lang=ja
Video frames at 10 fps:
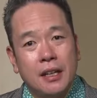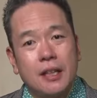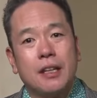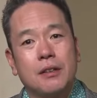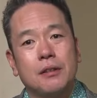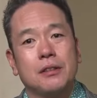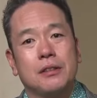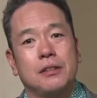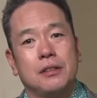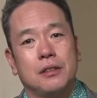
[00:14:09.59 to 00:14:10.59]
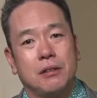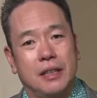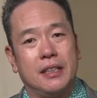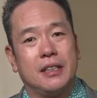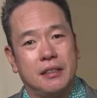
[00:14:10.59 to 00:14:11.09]
えー、どういうふうに
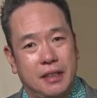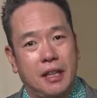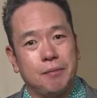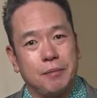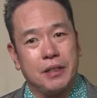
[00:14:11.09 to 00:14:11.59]
捉えているか、